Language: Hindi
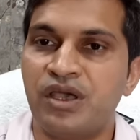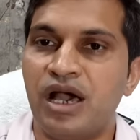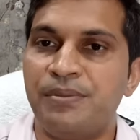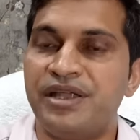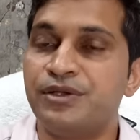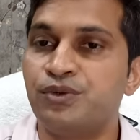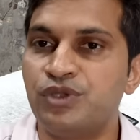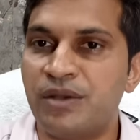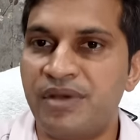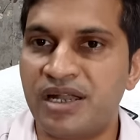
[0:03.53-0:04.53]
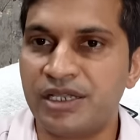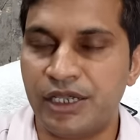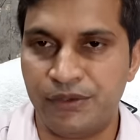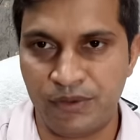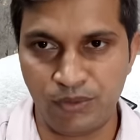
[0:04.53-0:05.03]
हमारे गुदा मार्ग
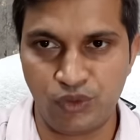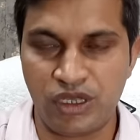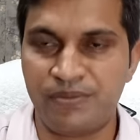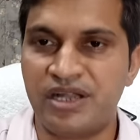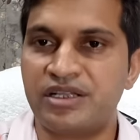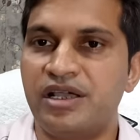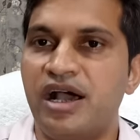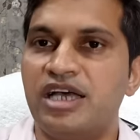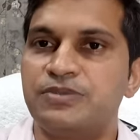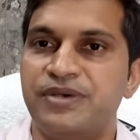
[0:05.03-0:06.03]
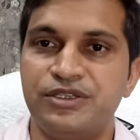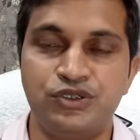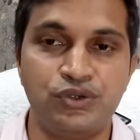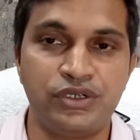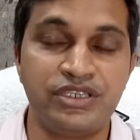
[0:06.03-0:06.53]
एवं गुदा मार्ग के आसपास जो